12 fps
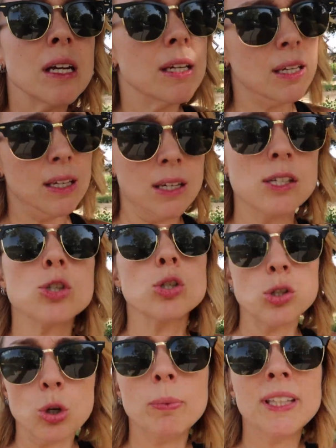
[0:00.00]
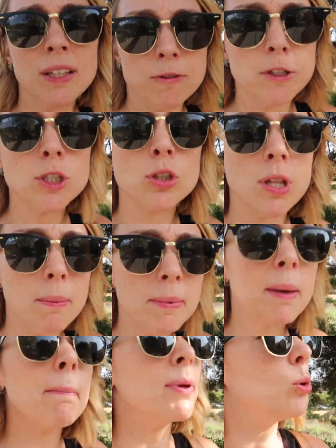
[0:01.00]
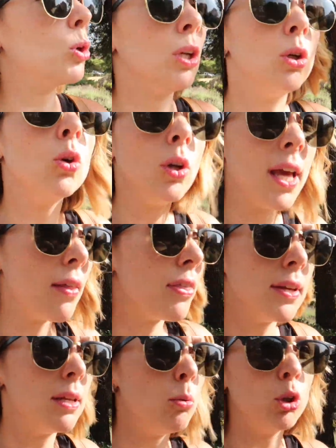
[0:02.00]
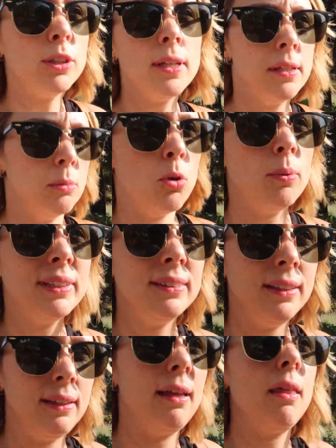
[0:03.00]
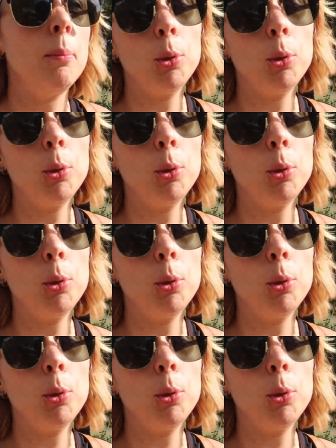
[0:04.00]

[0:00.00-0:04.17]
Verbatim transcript: Eh, que es osteópata y fisio también, pero que no le hace ni boitia, ni bobat, ni nada.